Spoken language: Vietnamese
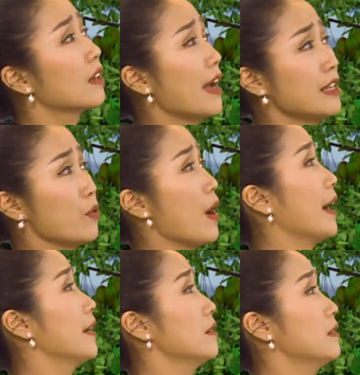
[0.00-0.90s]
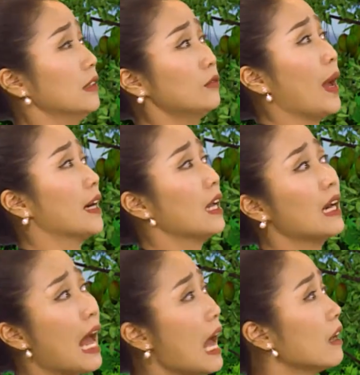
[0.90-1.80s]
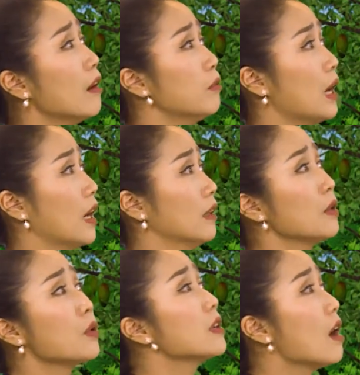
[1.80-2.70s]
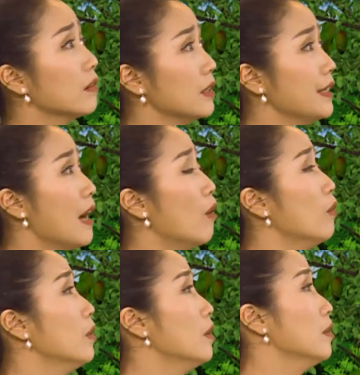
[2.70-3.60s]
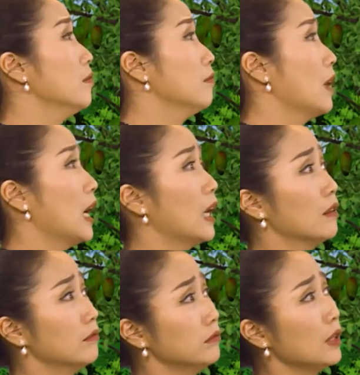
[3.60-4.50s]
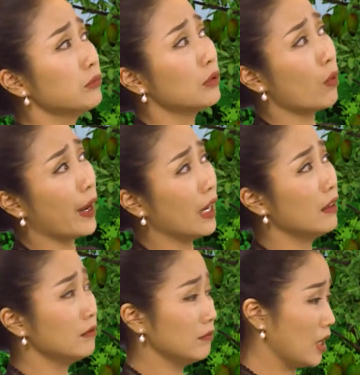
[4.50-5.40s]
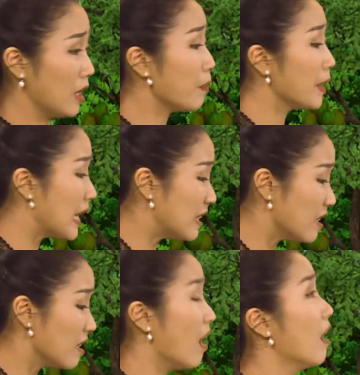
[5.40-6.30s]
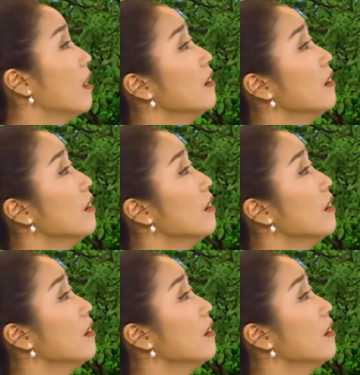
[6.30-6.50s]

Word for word: Cây xoài chỉ toàn là lá không mà Đâu có còn gì đâu Mà đất tôi khỏe dẫn ốc ra đây chi vậy